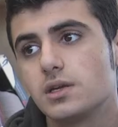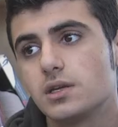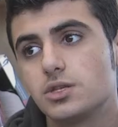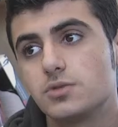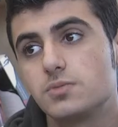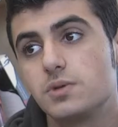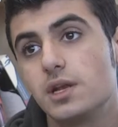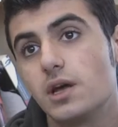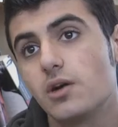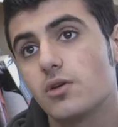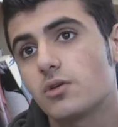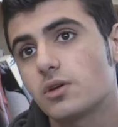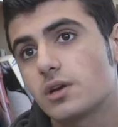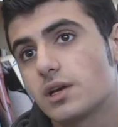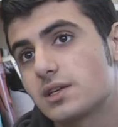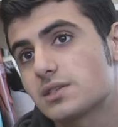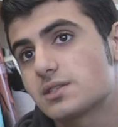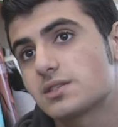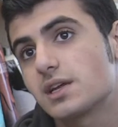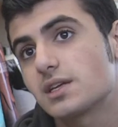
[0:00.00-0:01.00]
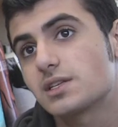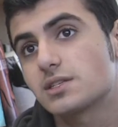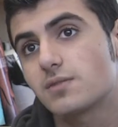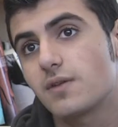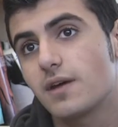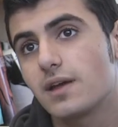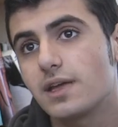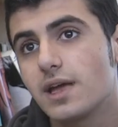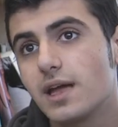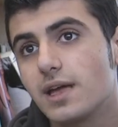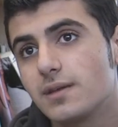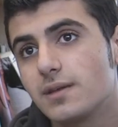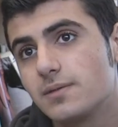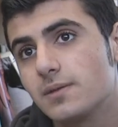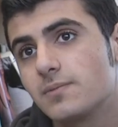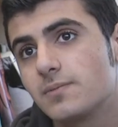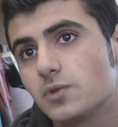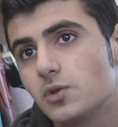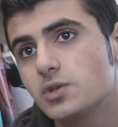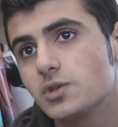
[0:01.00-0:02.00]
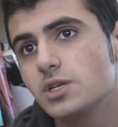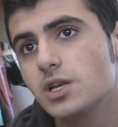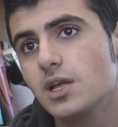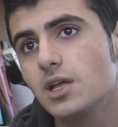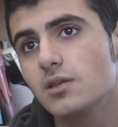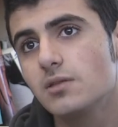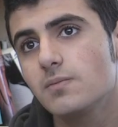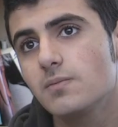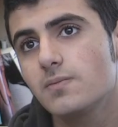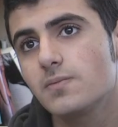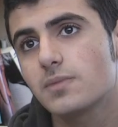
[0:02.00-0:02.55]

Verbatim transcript: Ich bin auch erst seit zwei Jahren hier in Deutschland.